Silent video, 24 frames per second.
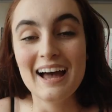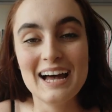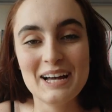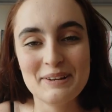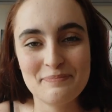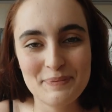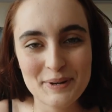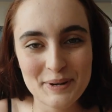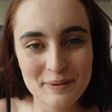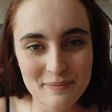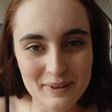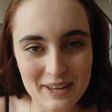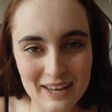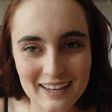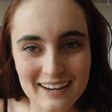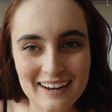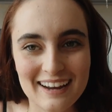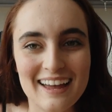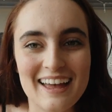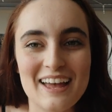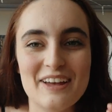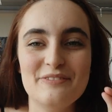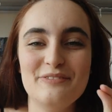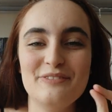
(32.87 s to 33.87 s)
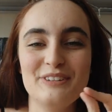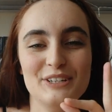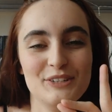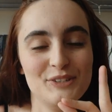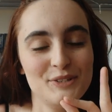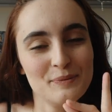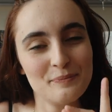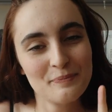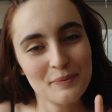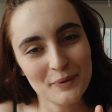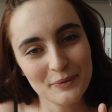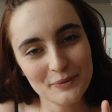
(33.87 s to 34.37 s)
A primeira é
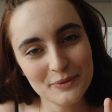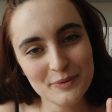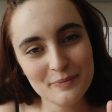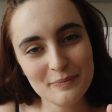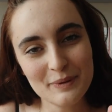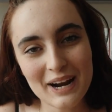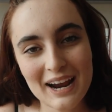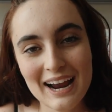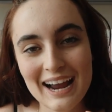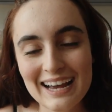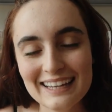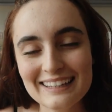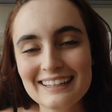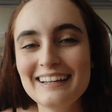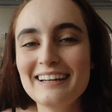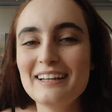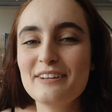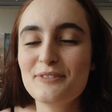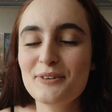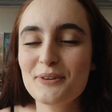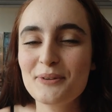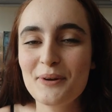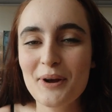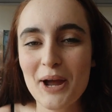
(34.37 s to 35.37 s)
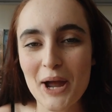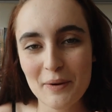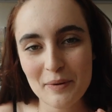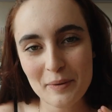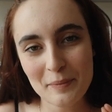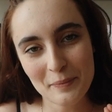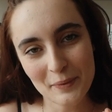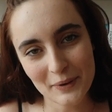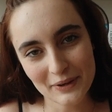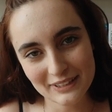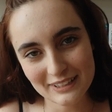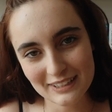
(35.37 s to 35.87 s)
20 pontos para cada livro do
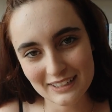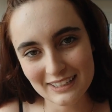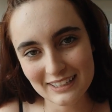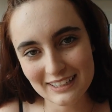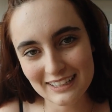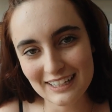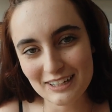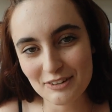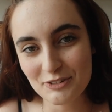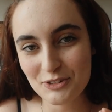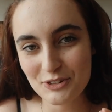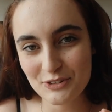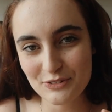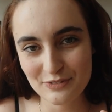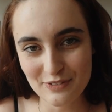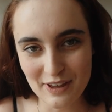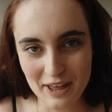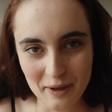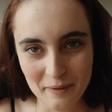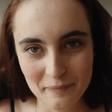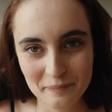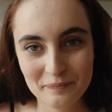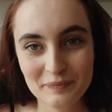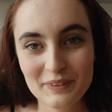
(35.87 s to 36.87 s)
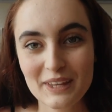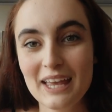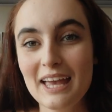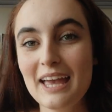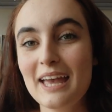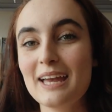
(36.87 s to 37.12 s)
Harry Potter que eu tiver.